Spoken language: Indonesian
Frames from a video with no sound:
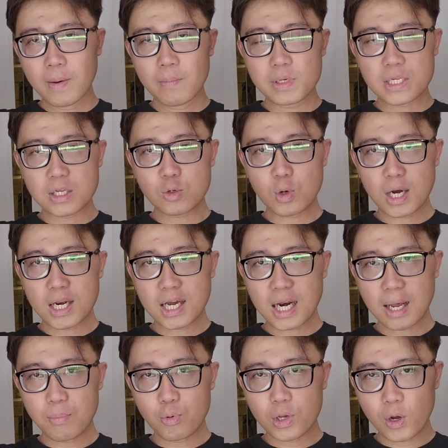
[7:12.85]
bisa juga
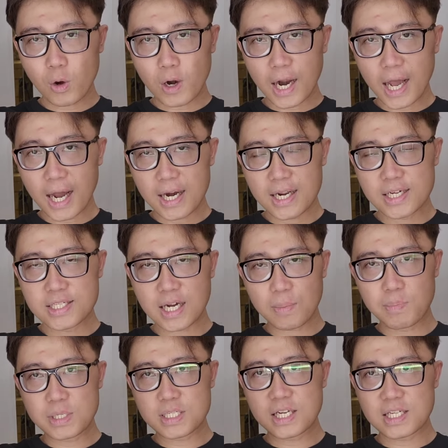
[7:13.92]
dikelabui orang diajak
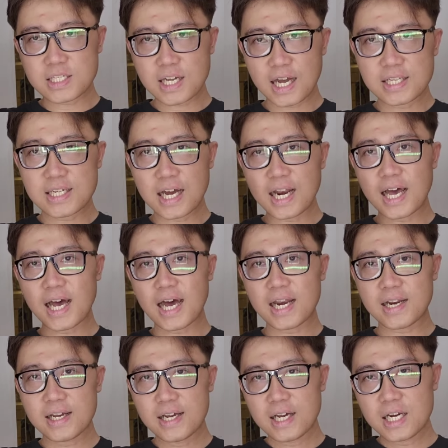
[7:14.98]
bisnis gak jalan